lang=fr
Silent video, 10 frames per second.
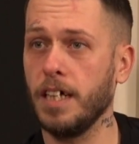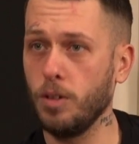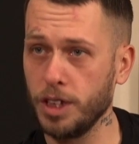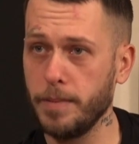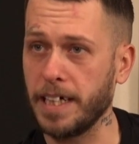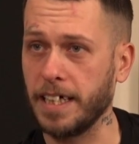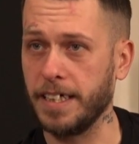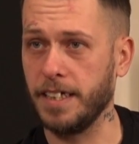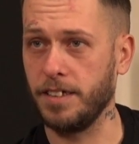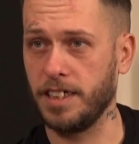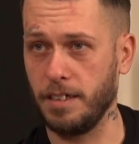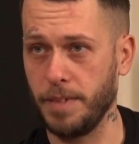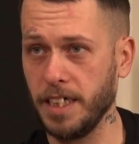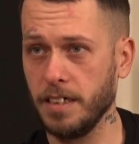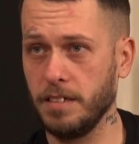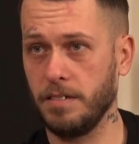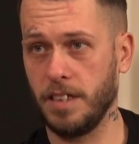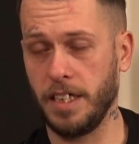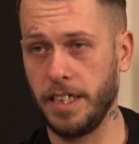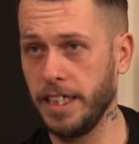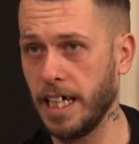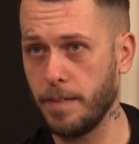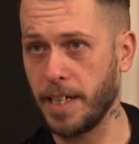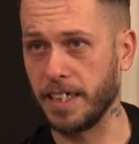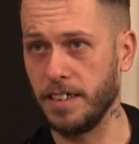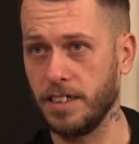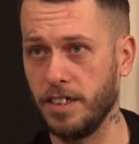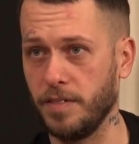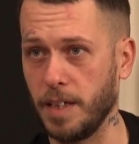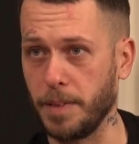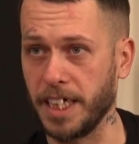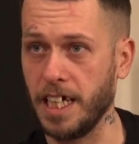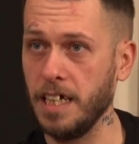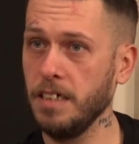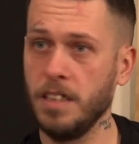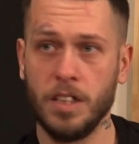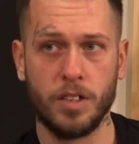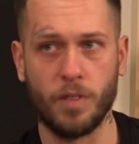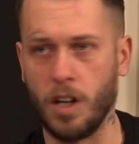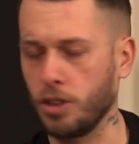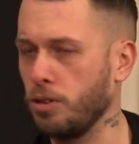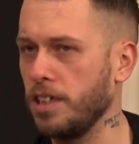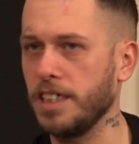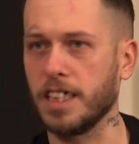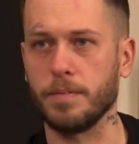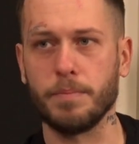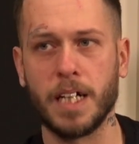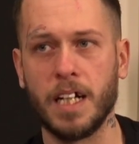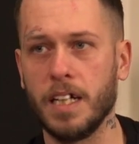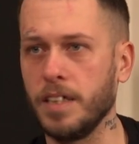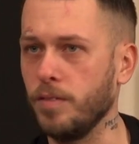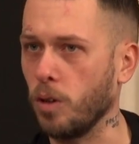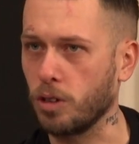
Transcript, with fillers: au débarcadère de Sébec et à la marina de Valbriand. Ils vont avoir tous les équipements, ils vont